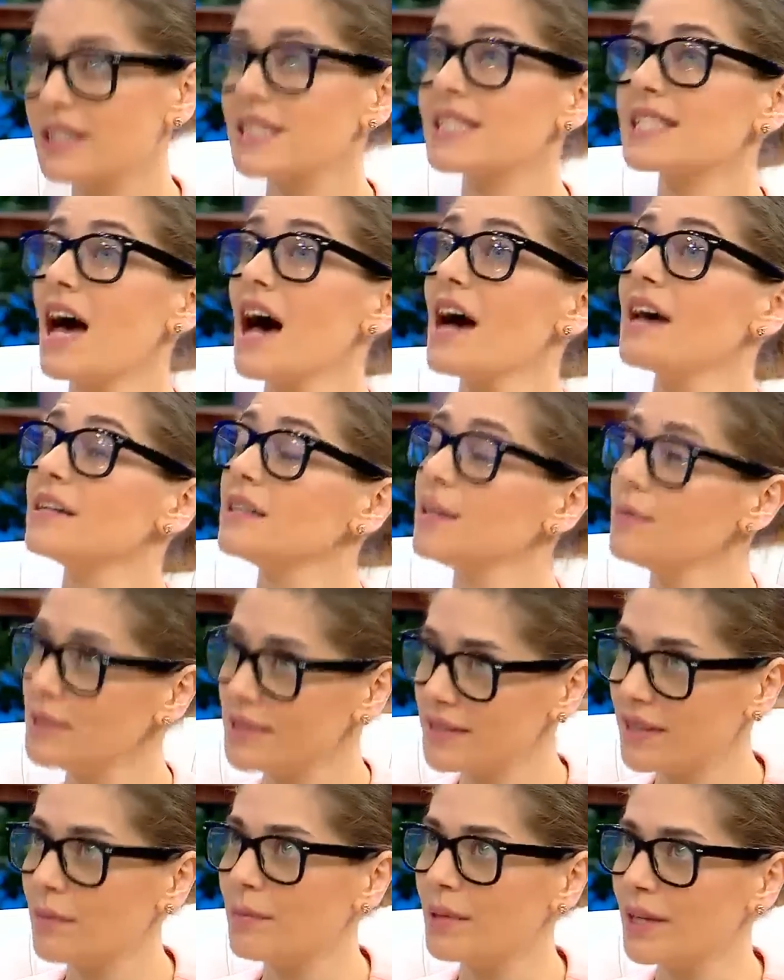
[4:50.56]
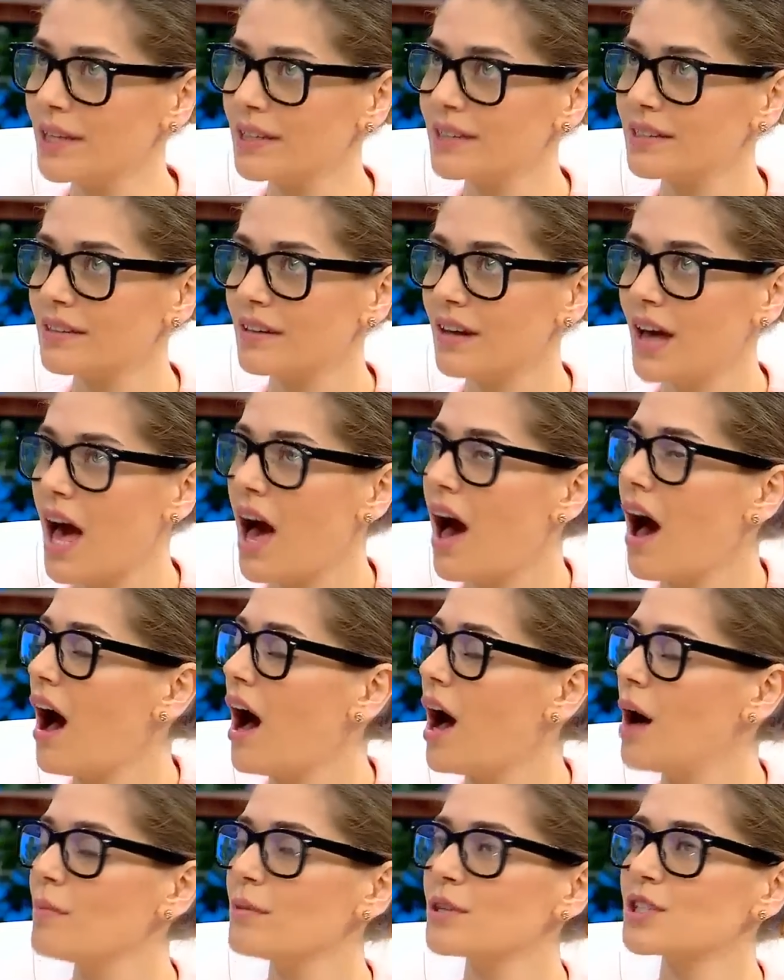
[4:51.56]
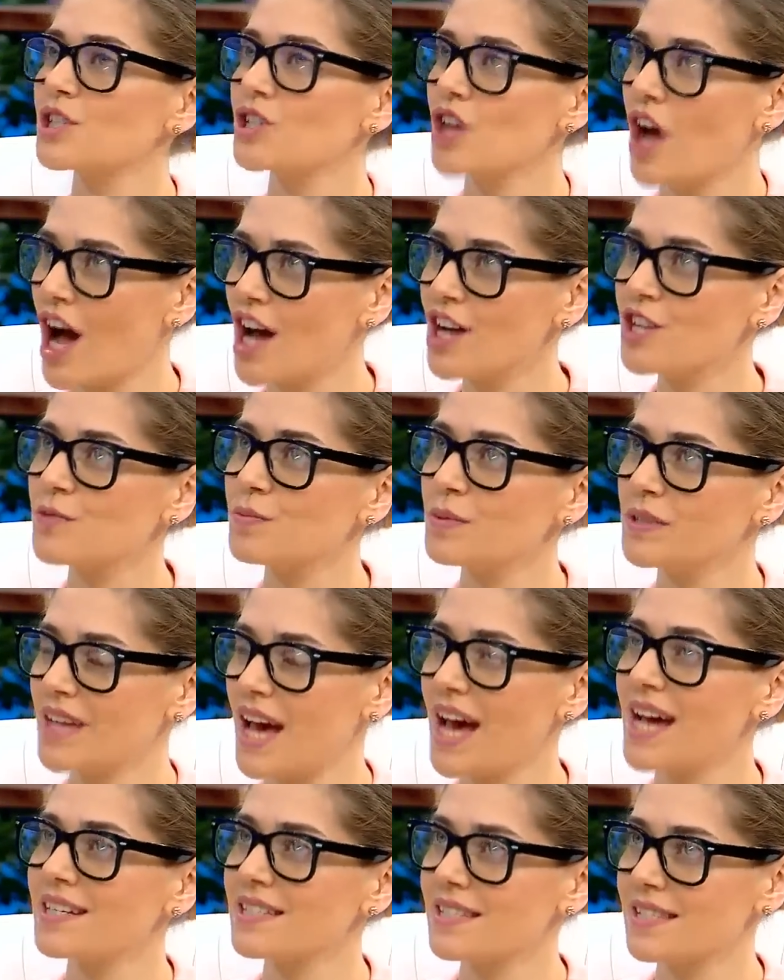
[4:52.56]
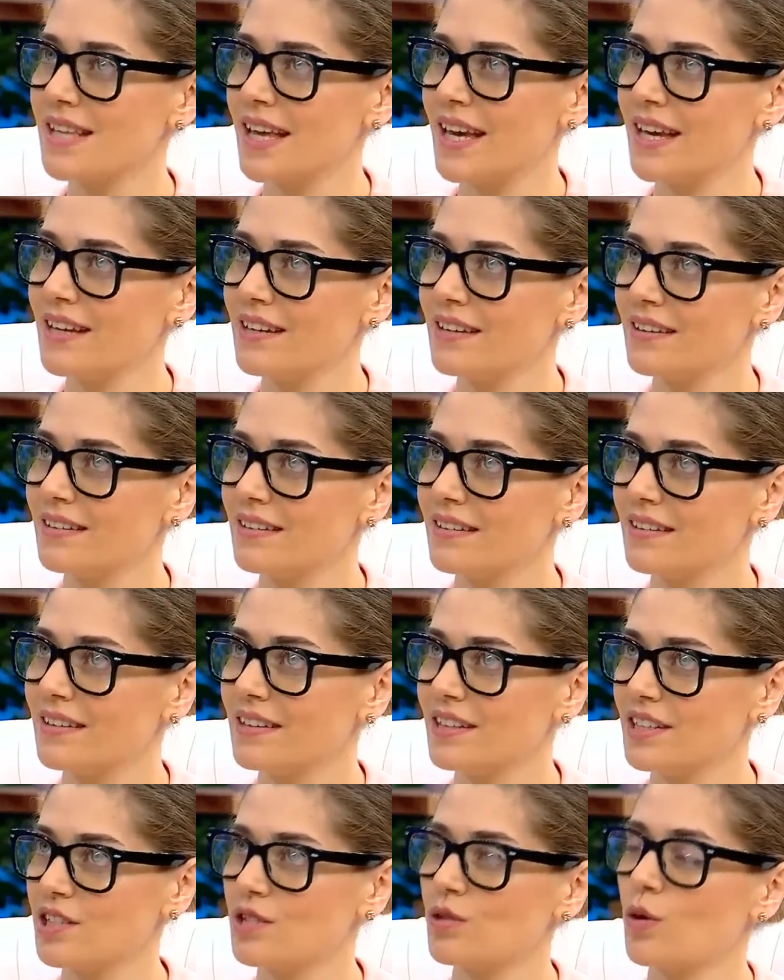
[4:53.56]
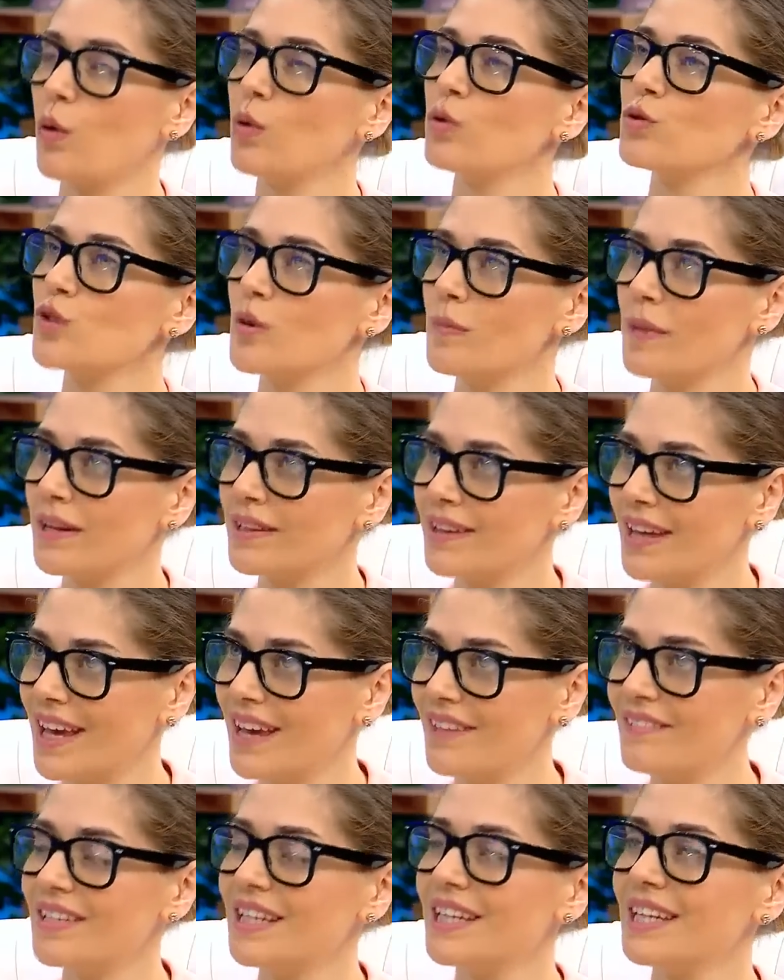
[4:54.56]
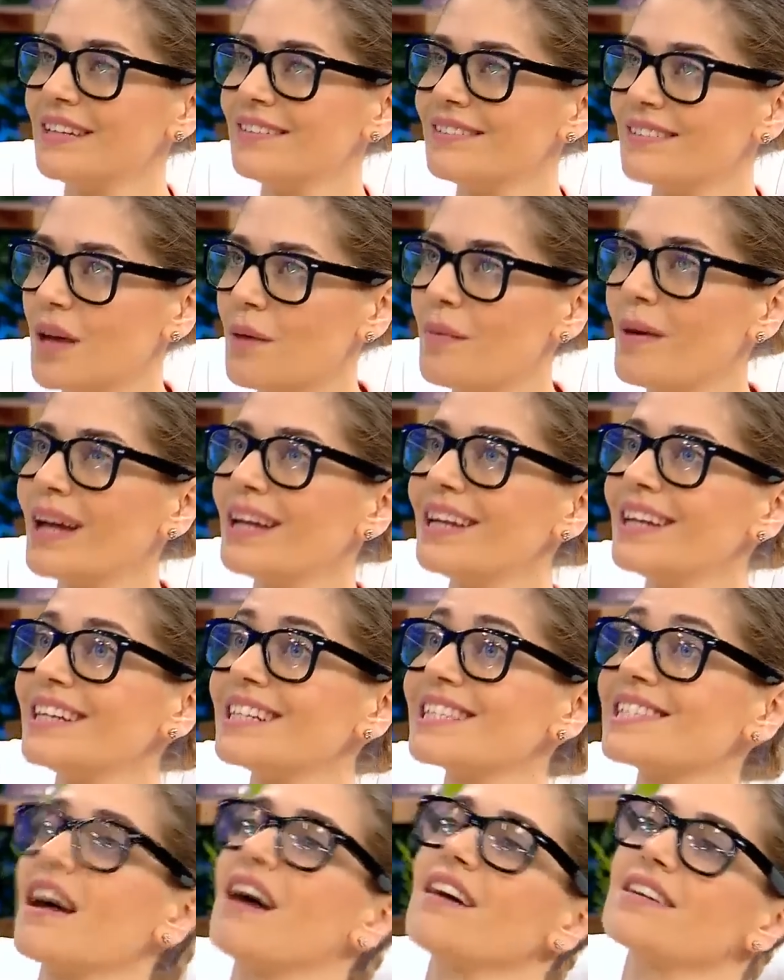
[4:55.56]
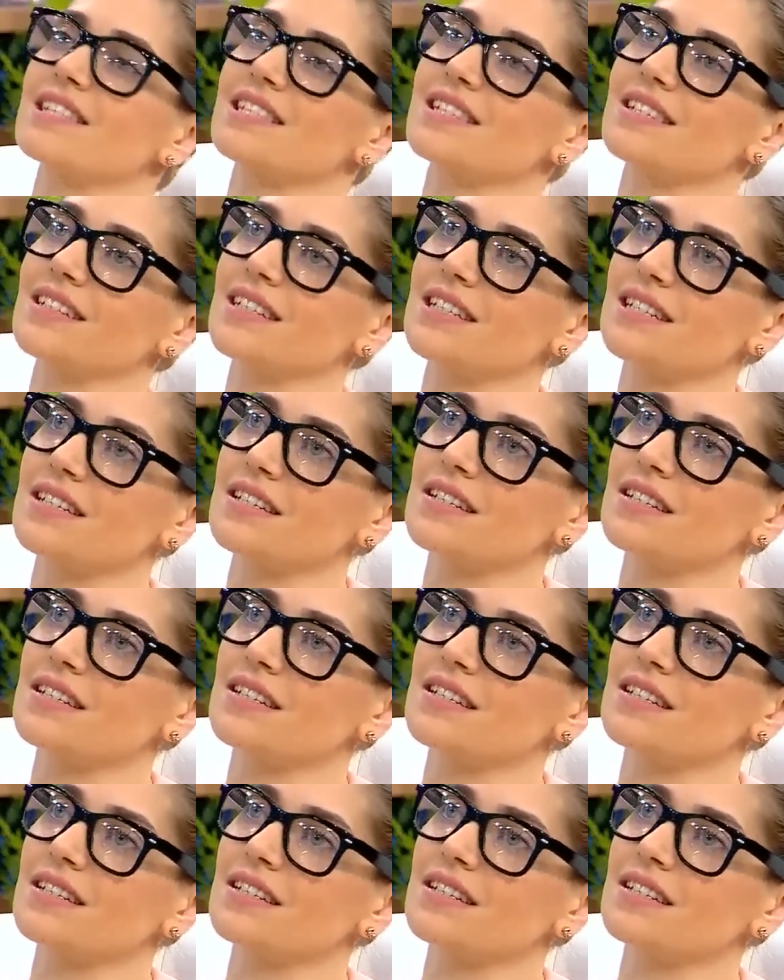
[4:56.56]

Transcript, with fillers: saygı bitebilir ama şarj biterse işte o zaman evliliğin temelleri sarsılır.